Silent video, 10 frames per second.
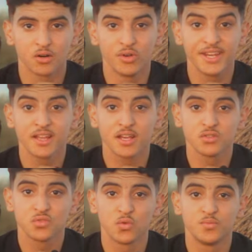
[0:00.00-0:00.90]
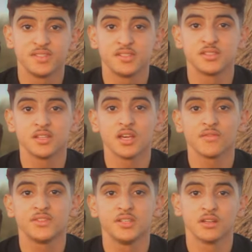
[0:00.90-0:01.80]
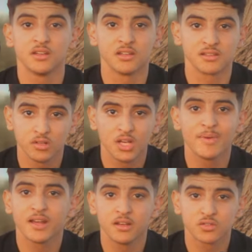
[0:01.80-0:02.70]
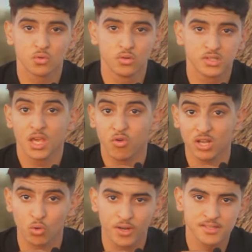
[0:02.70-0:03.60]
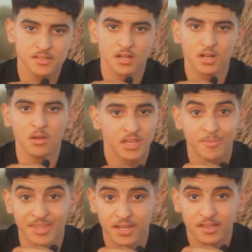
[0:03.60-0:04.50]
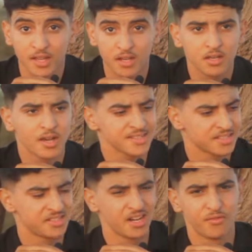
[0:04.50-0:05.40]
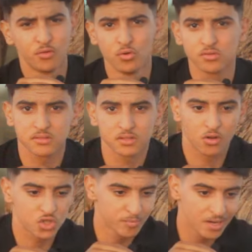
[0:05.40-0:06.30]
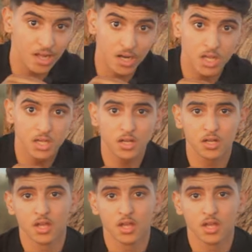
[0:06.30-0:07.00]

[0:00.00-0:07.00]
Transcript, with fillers: ولينا كنشوفوا بزاف ديال الناس الا ما قلناش كلشي فوق تدخل انستغرام كيبدا كيطلع لك خاصك دير الفلوس آه، خرج من القرايه